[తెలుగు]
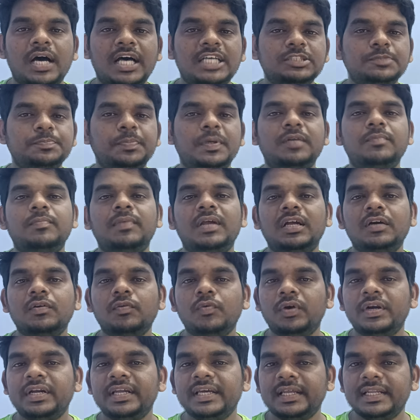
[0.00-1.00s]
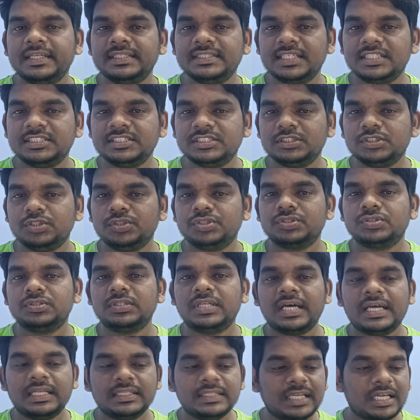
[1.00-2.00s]
యాజ్ పర్ మనకు ఓటింగ్ రిజల్ట్స్
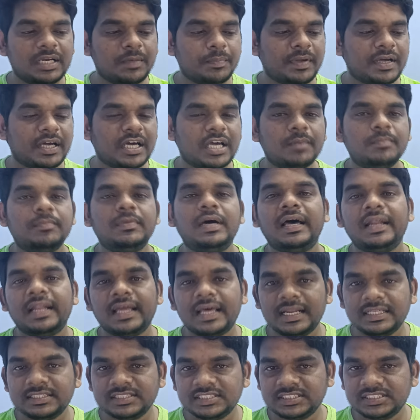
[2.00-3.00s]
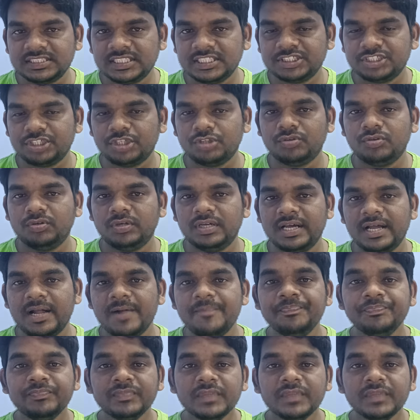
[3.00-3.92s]
చూసుకున్న దాని ప్రకారం అనాలిసిస్ చేసినా కూడా